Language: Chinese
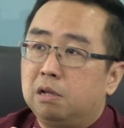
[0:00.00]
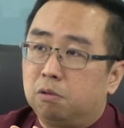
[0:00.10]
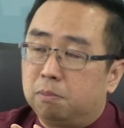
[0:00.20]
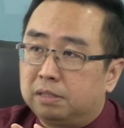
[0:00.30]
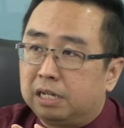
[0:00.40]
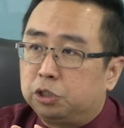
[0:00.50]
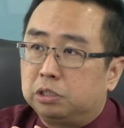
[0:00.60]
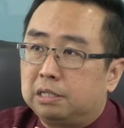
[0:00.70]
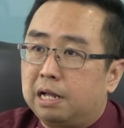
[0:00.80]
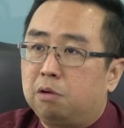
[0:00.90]
我们在
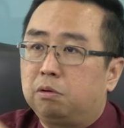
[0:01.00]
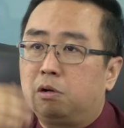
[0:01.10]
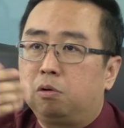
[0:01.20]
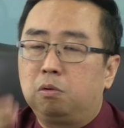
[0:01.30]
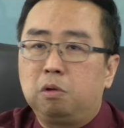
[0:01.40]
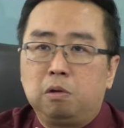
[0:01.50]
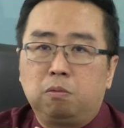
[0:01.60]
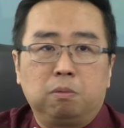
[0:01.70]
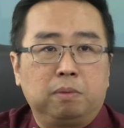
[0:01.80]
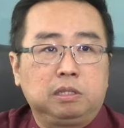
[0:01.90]
赤道，然后
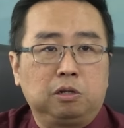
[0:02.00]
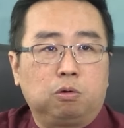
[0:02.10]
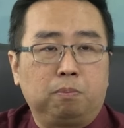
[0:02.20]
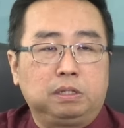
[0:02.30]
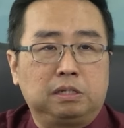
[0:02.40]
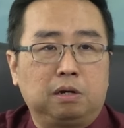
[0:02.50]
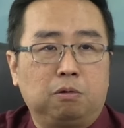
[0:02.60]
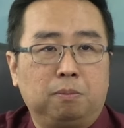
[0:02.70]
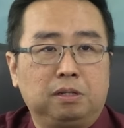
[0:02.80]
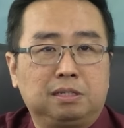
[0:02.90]
我们有比较，
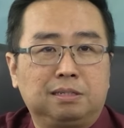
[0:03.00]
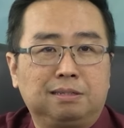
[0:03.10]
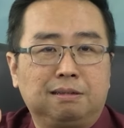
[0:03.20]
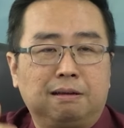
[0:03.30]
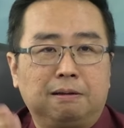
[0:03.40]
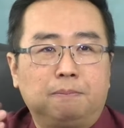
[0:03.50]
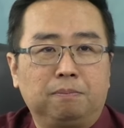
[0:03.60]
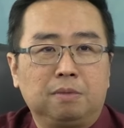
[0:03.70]
我们是啊